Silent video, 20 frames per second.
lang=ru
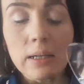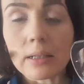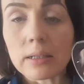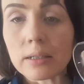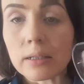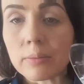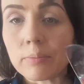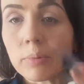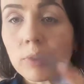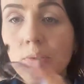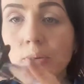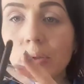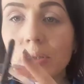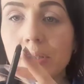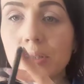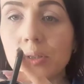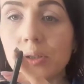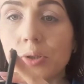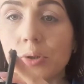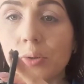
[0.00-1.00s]
А, беру
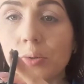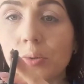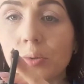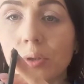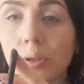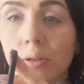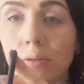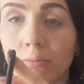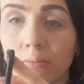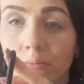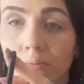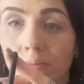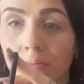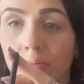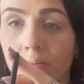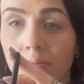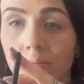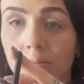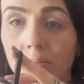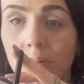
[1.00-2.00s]
кисточку
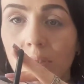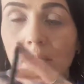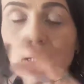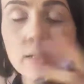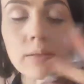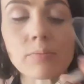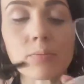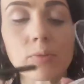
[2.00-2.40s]
для